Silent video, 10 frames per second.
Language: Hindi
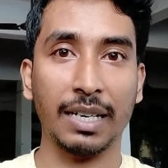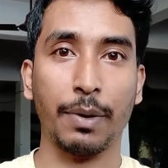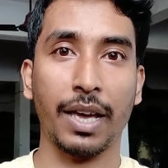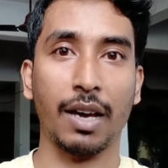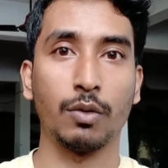देख
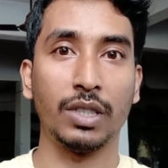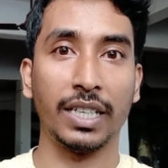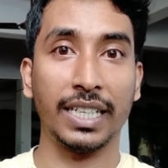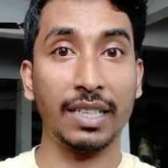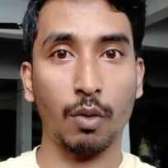पाया हूँ
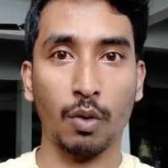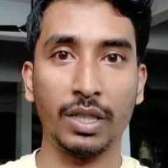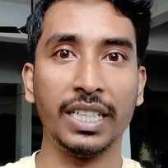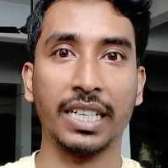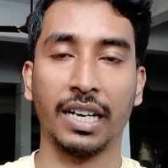लेकिन
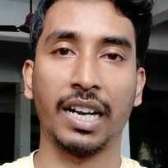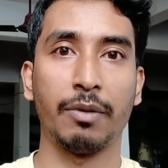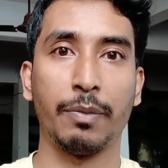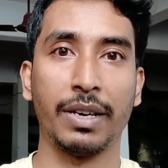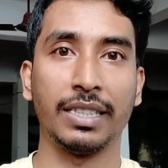ओनली कनाडा
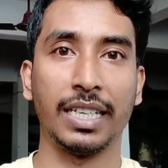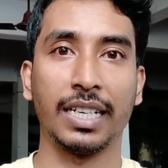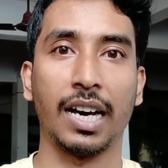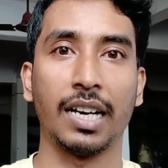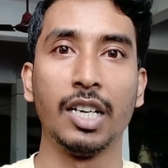में मैं
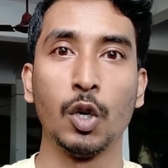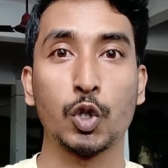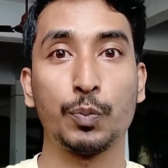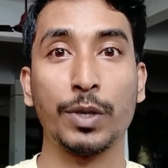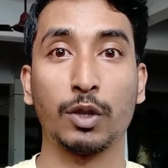देखा
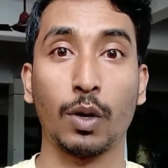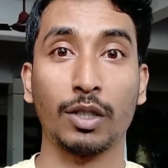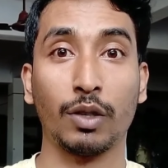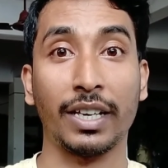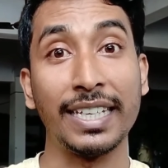उसमें थोड़ा
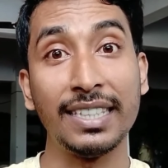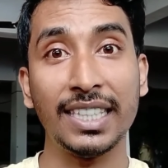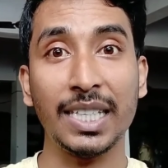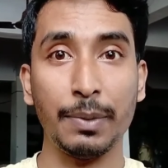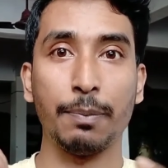थोड़ा
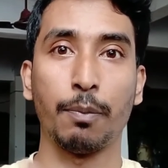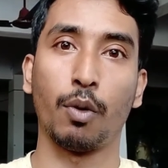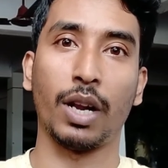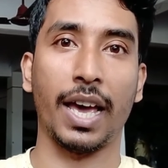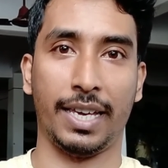हिंदी भी
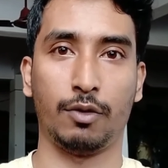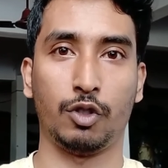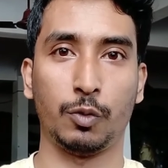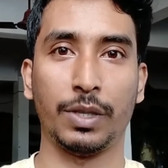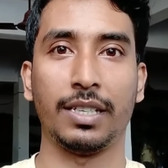बोला है
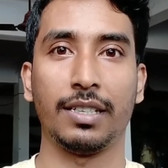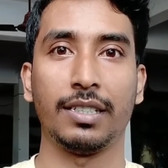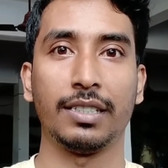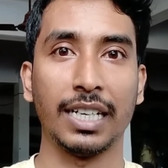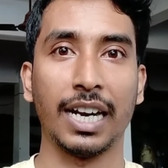उसमें
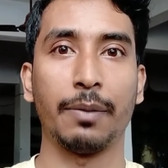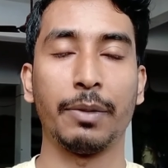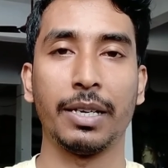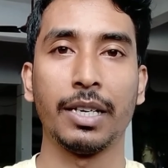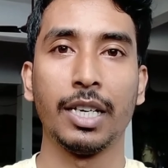ट्रेलर
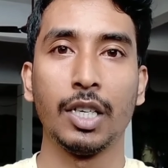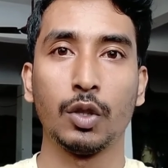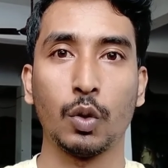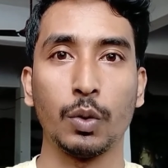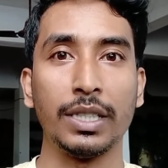में
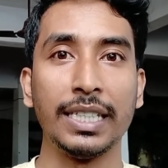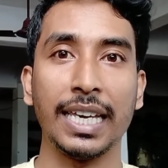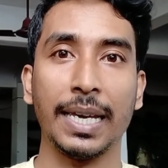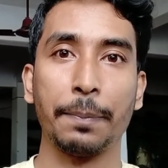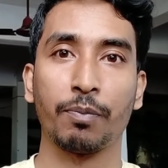तो
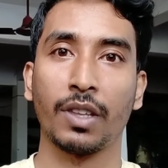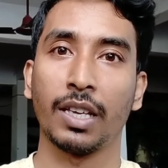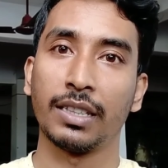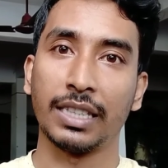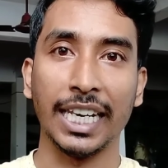ये
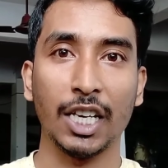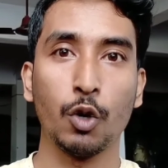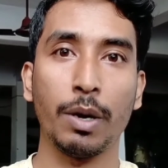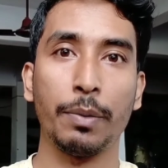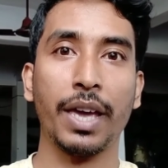
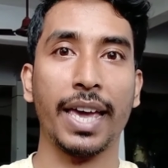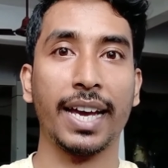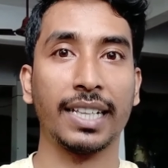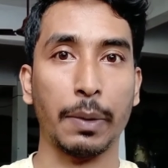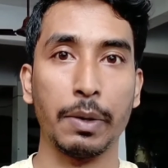तेलुगू में भी
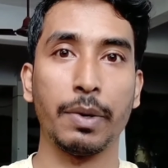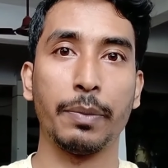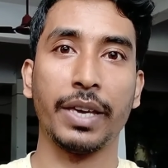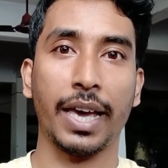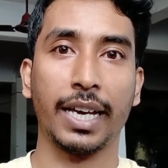आएगा तमिल में
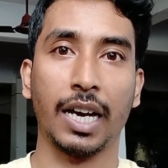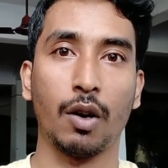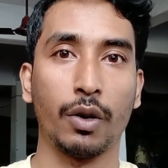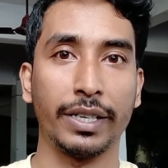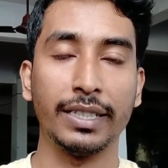भी आएगा
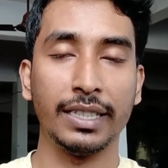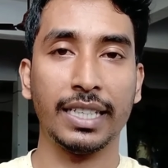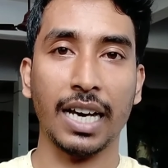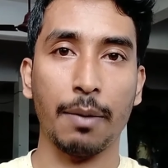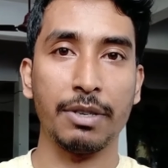और हिंदी
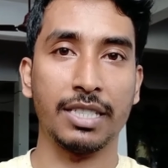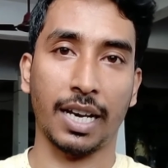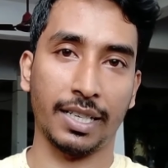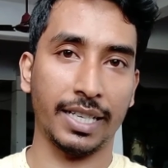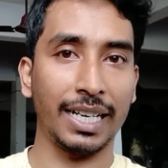का अभी
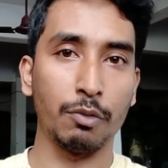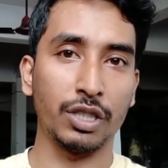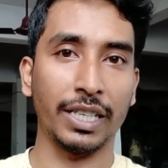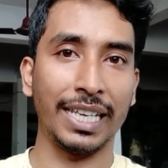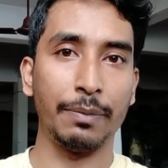जानकारी
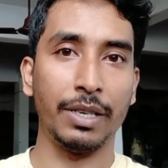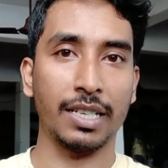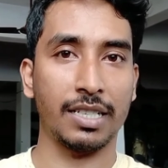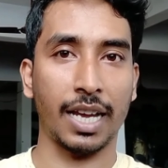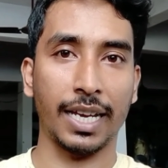मुझे नहीं
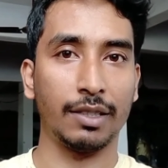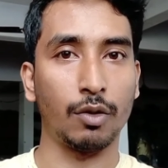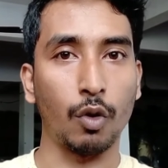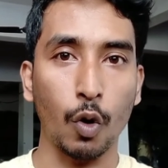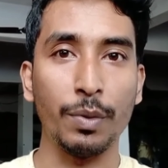मिला शायद
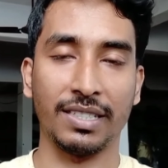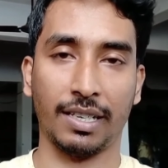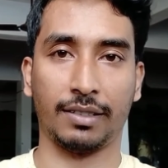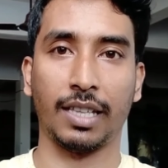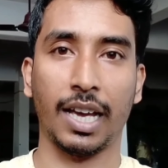हो भी
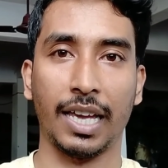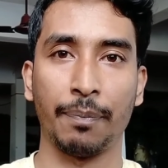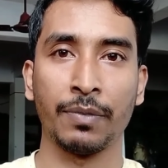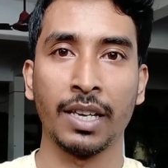सकता है